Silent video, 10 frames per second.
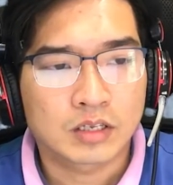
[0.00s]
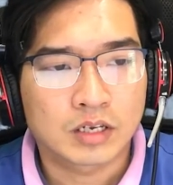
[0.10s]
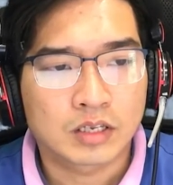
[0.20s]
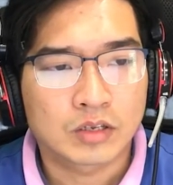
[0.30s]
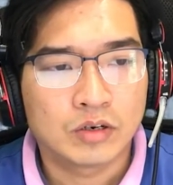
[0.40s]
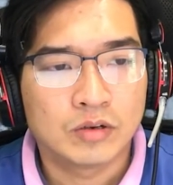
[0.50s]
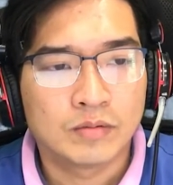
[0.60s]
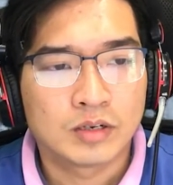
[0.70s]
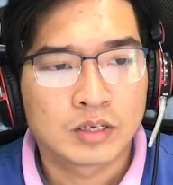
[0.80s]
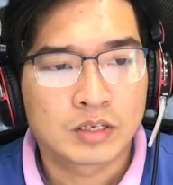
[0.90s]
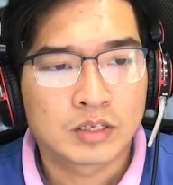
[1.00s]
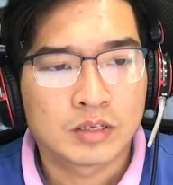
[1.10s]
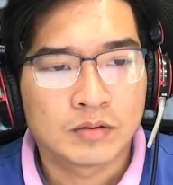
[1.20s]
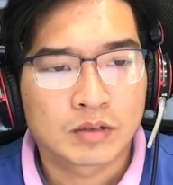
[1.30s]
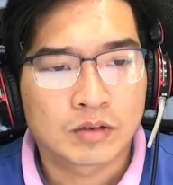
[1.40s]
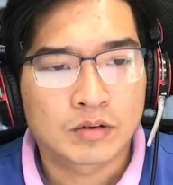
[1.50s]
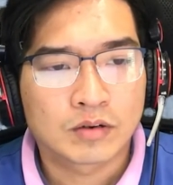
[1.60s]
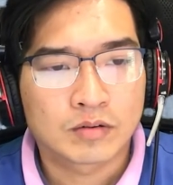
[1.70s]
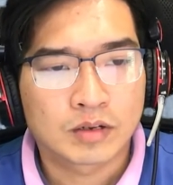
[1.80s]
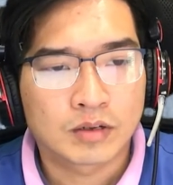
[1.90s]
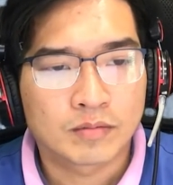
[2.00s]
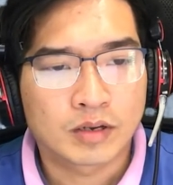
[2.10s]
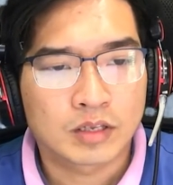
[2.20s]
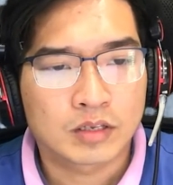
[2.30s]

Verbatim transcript: "Cái này sao lại mang chum theo hả cụ?"